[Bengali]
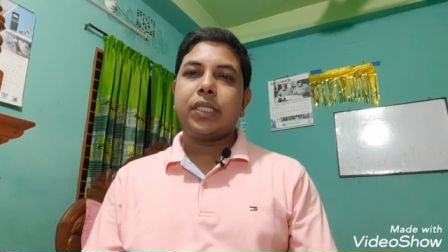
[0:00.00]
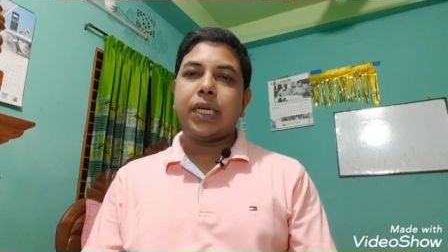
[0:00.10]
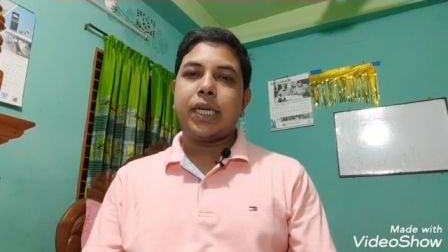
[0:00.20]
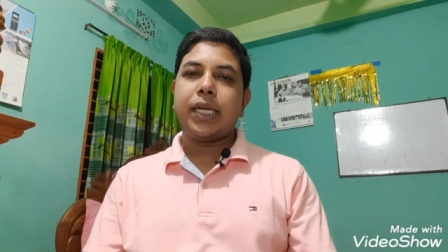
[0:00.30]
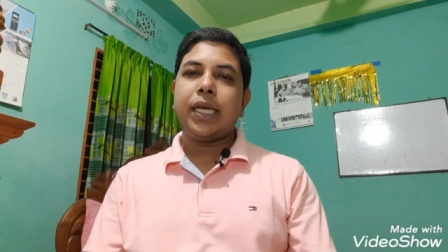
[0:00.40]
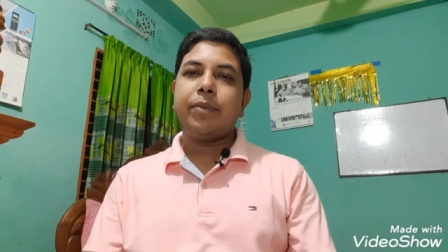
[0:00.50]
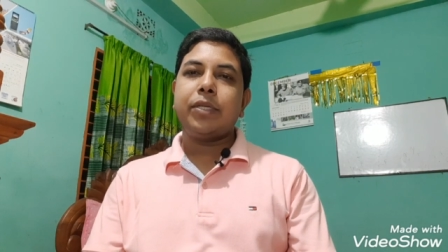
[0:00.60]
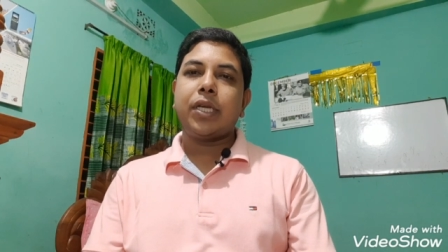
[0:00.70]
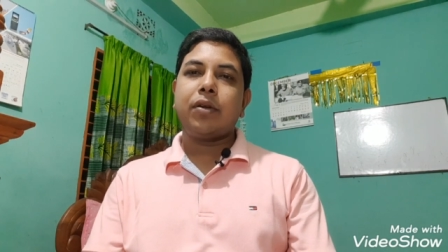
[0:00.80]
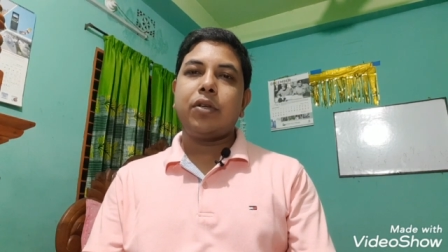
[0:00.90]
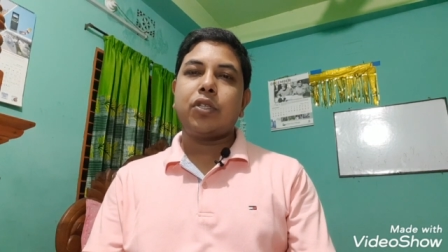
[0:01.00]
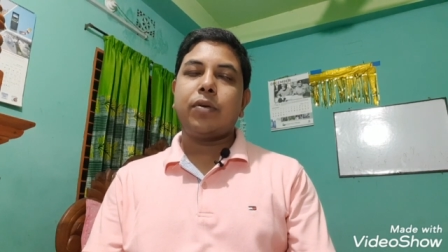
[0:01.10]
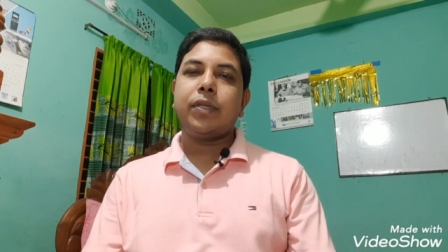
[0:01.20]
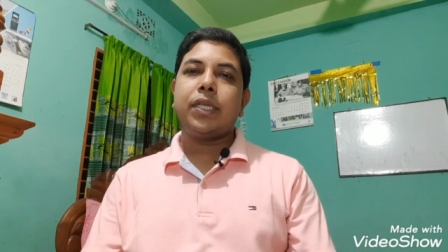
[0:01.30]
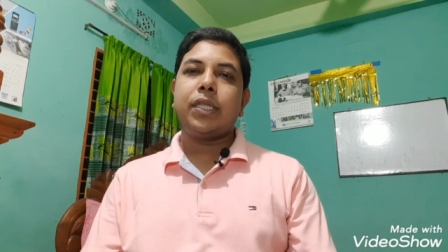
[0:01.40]
জানালে আমি সেগুলো
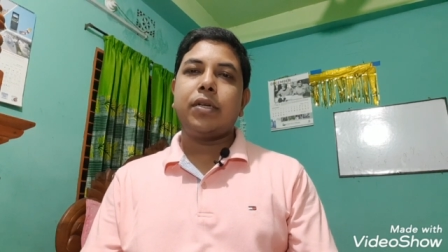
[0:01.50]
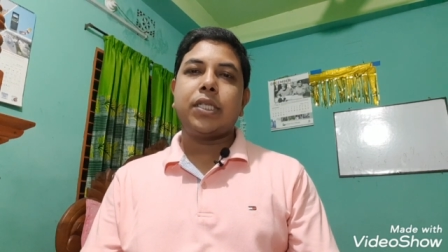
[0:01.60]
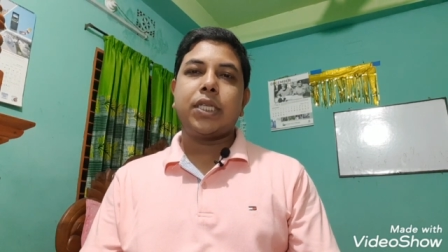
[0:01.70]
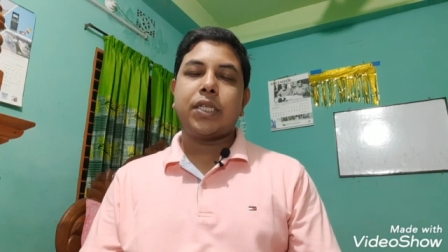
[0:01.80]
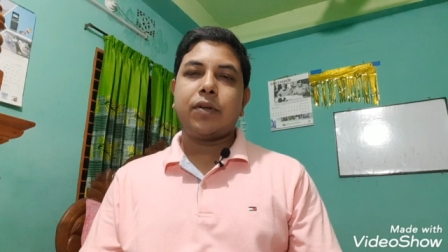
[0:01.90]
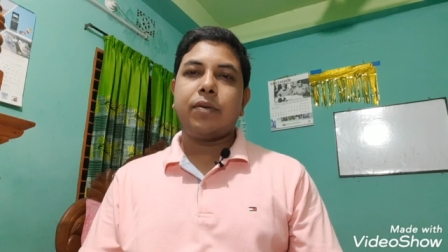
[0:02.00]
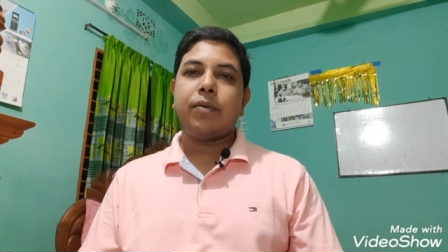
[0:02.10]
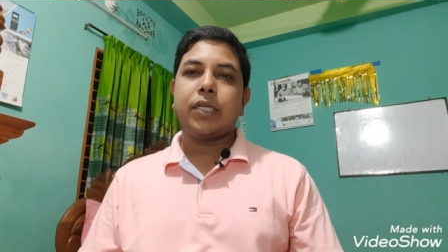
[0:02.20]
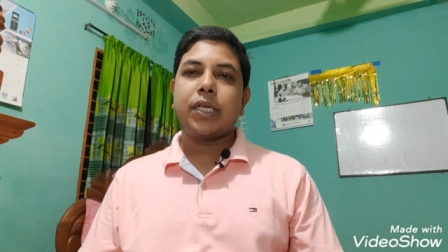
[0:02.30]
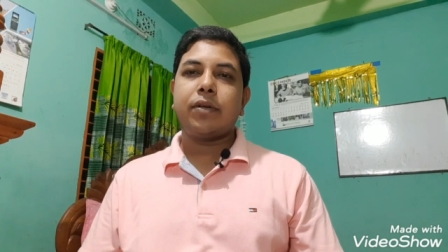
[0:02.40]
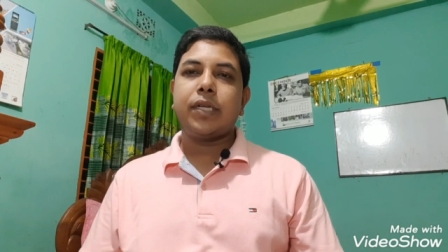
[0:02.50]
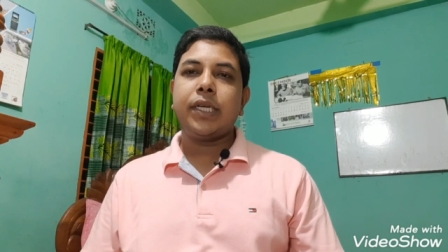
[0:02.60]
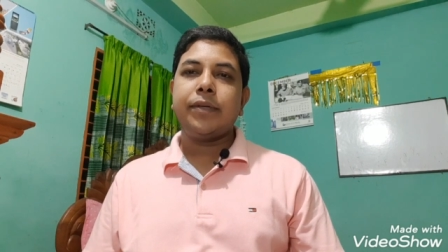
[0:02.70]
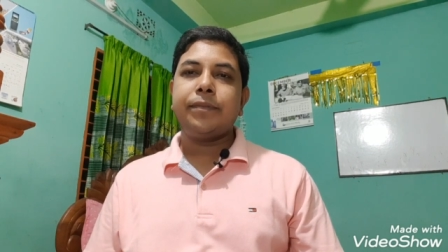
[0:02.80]
সমাধান দেওয়ার চেষ্টা করব আশা করি